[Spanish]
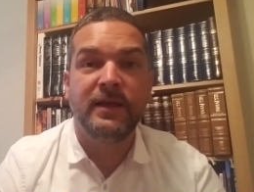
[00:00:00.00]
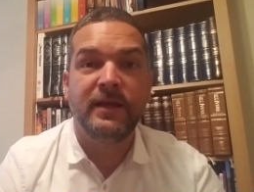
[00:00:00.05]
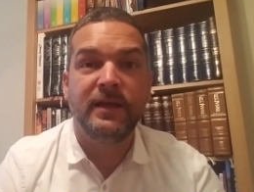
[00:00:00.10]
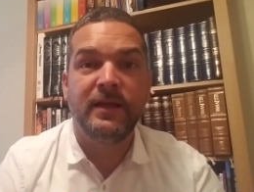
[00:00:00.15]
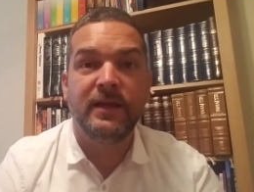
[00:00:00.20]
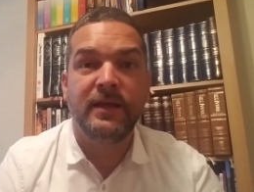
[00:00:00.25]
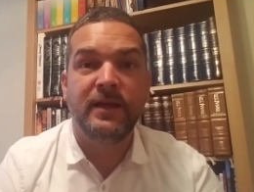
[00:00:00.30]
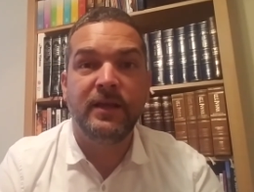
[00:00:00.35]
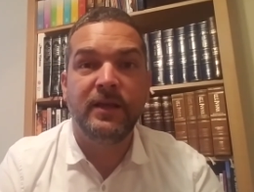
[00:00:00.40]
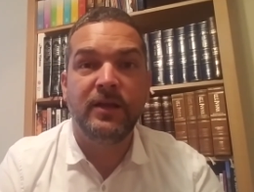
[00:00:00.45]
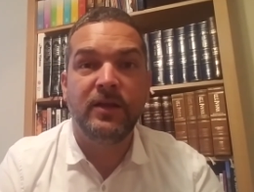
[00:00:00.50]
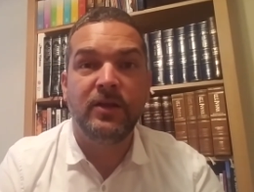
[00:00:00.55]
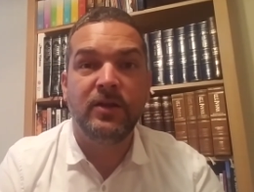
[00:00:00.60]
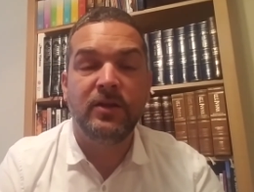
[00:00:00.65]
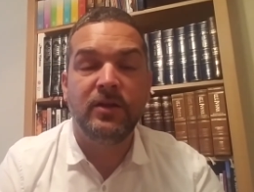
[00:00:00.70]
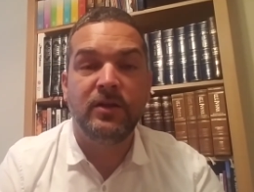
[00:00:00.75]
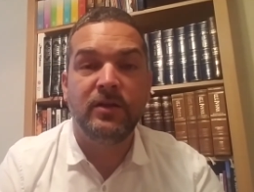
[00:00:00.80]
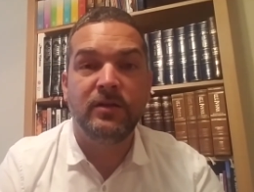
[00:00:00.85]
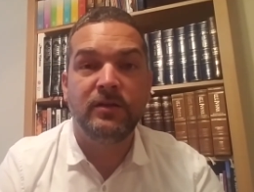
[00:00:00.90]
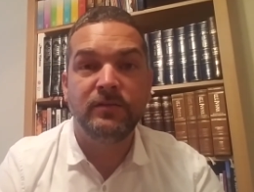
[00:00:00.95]

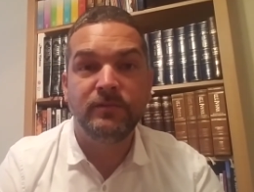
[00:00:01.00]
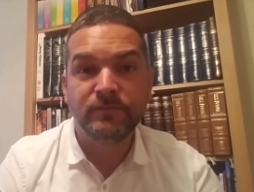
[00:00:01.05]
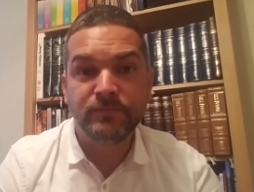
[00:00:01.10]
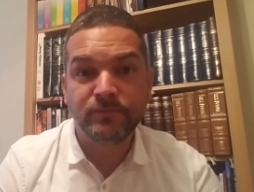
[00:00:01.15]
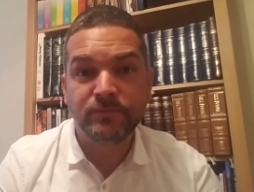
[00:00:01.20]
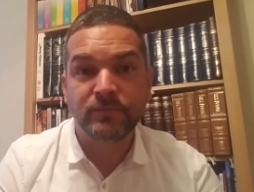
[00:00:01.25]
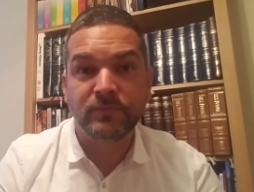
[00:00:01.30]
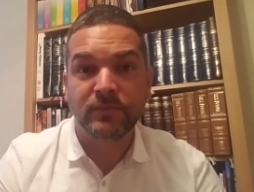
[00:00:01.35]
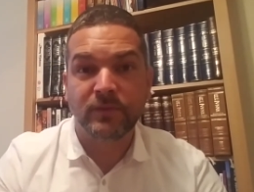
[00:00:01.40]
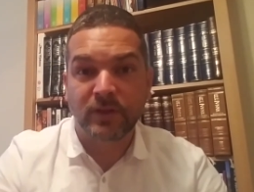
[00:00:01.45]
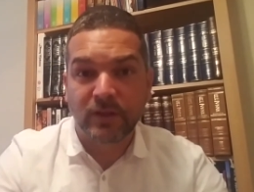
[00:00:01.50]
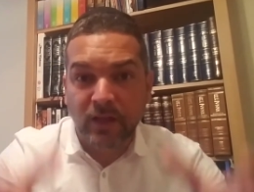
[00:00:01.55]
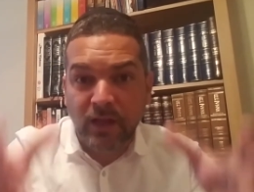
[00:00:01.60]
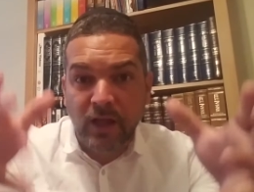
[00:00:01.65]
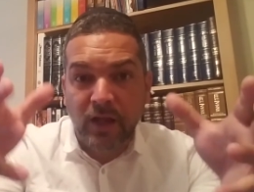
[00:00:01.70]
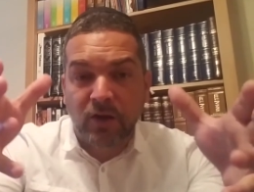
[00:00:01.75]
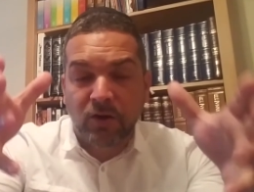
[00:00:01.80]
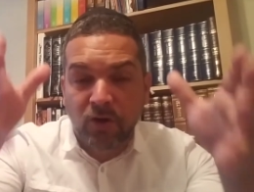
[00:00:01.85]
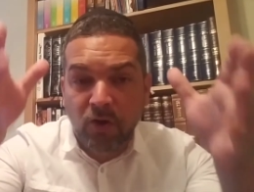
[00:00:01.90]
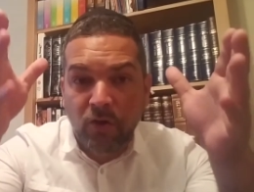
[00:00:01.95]
Y
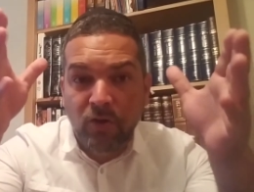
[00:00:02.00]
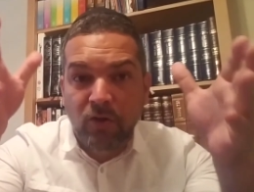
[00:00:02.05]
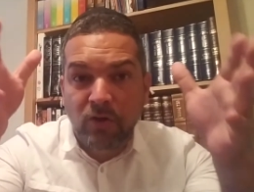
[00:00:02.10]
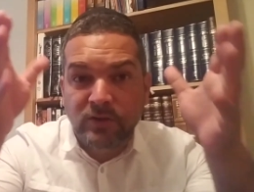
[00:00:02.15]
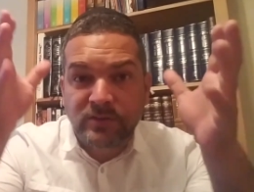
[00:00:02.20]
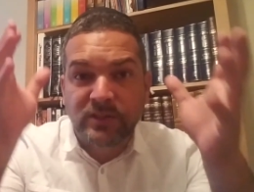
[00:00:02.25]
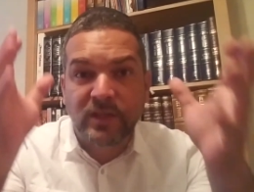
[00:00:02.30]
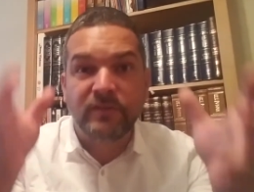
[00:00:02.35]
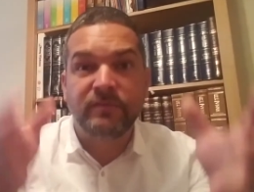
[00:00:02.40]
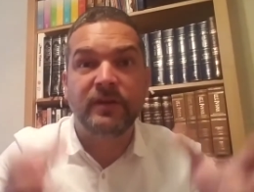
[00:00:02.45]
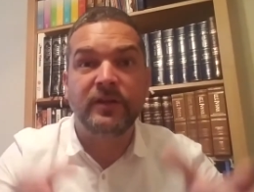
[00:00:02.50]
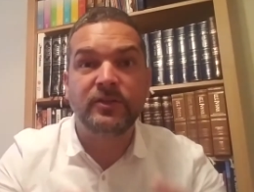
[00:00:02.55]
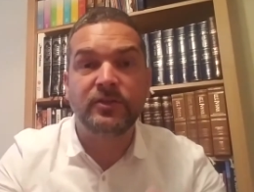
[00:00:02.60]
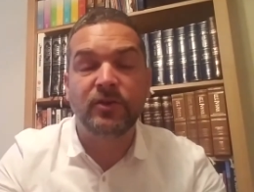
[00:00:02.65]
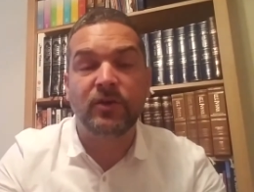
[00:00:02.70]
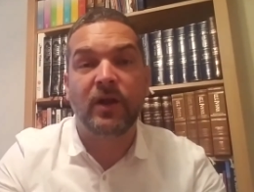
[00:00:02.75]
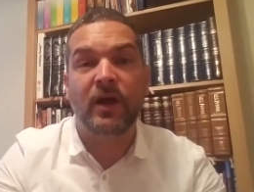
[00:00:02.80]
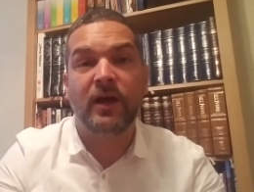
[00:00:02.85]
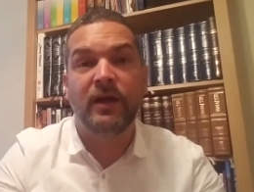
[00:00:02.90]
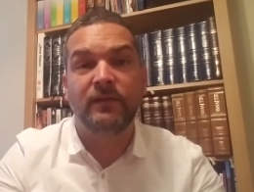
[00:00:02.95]
el, rollo del Sefer
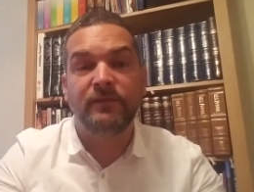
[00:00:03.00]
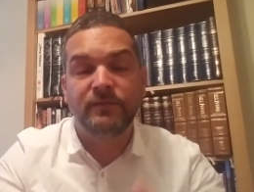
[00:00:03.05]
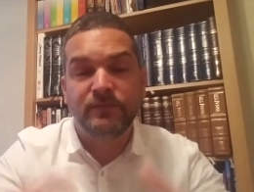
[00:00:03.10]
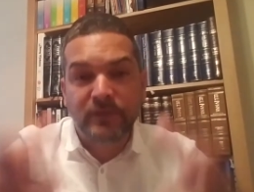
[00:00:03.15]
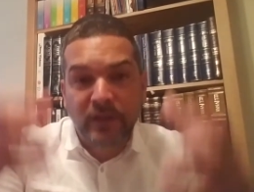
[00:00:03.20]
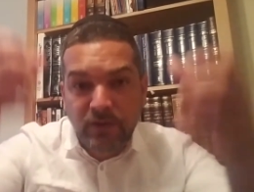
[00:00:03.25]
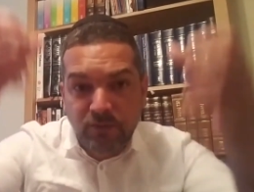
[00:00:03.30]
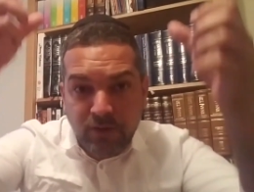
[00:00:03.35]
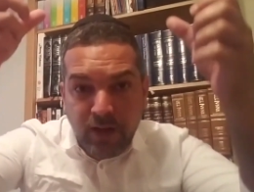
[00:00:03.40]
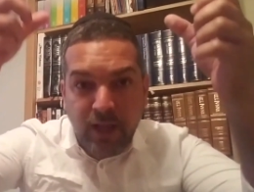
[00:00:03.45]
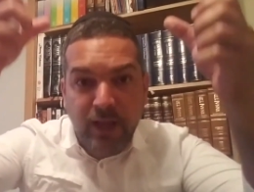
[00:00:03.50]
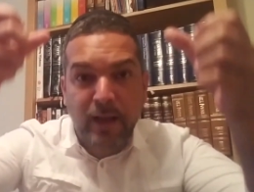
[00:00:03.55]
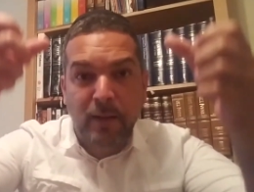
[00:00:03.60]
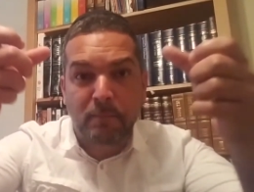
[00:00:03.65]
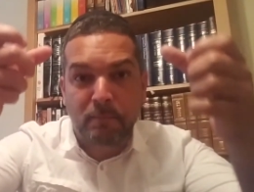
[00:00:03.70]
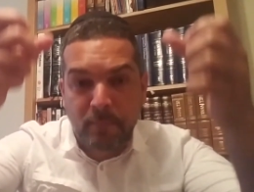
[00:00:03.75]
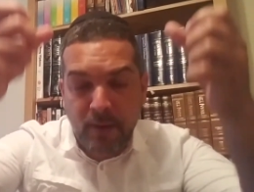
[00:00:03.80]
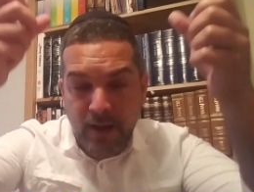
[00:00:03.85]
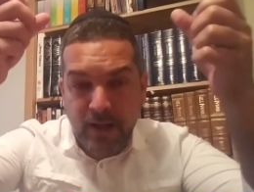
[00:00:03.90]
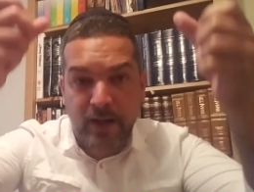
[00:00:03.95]
Torah tiene unas
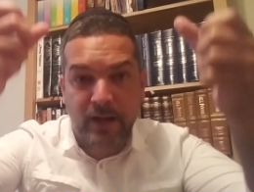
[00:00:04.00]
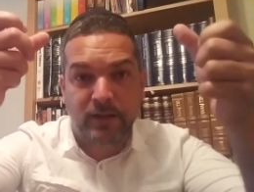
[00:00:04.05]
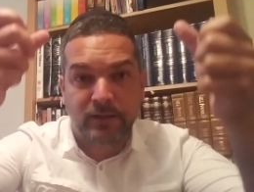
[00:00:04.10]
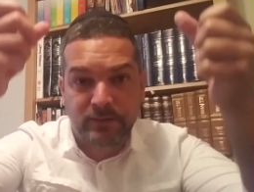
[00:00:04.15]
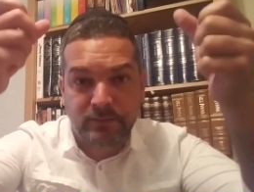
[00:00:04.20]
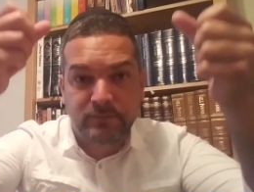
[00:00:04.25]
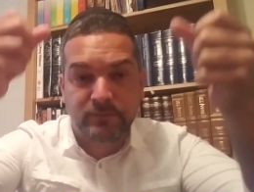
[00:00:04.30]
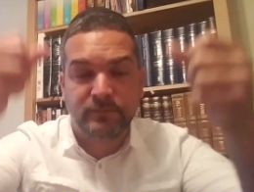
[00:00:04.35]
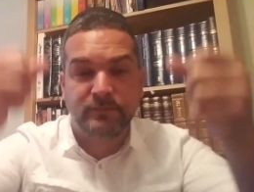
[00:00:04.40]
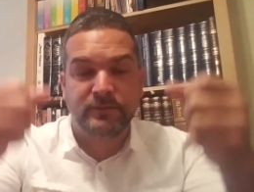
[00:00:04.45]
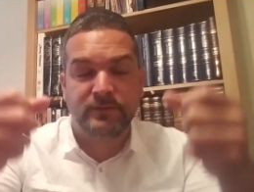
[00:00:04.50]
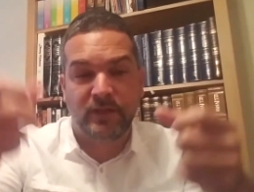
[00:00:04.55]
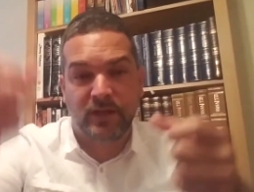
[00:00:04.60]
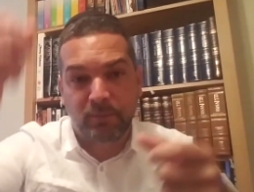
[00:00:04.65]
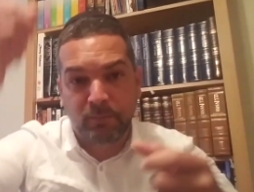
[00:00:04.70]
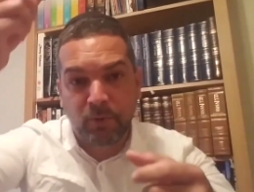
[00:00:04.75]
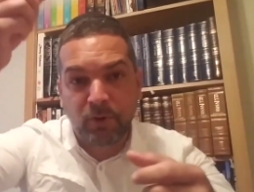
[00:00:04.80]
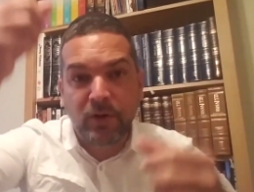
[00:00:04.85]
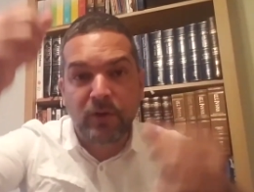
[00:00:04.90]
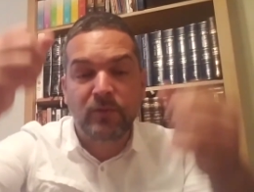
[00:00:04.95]
campanas, se
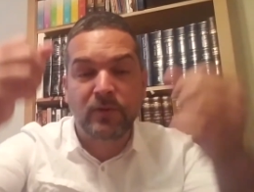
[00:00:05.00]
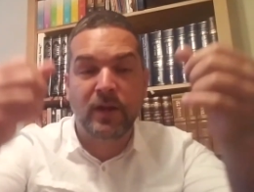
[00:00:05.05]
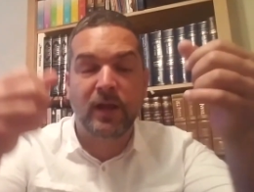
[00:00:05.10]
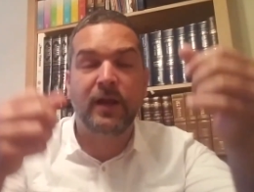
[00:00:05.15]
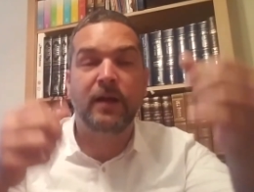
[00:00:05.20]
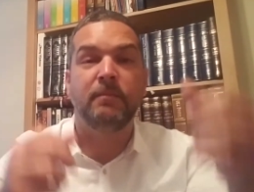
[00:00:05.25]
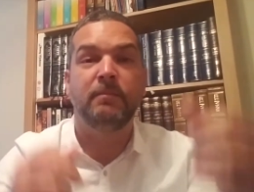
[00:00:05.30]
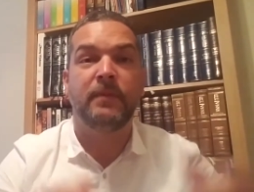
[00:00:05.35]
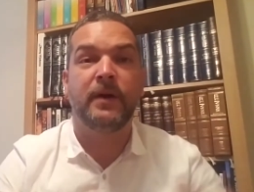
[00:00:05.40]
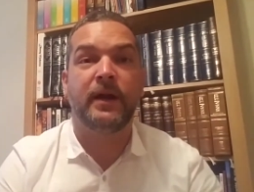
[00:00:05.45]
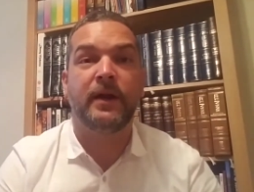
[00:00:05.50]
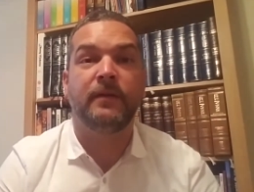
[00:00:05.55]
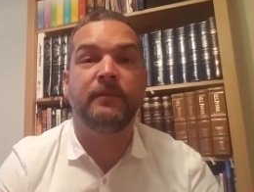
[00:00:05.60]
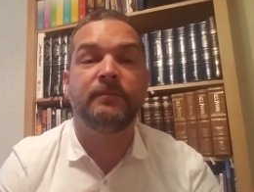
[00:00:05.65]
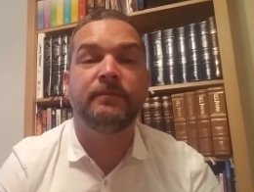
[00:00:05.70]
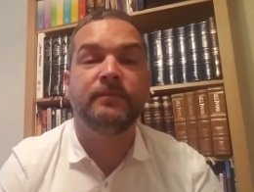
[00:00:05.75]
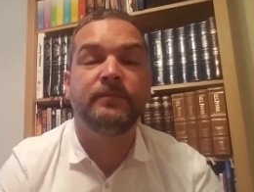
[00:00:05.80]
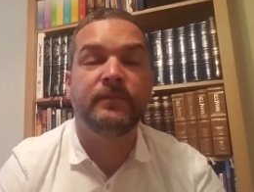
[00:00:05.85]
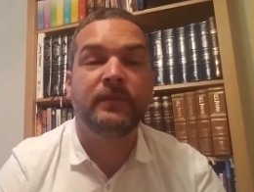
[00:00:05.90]
le ponen unas campanas.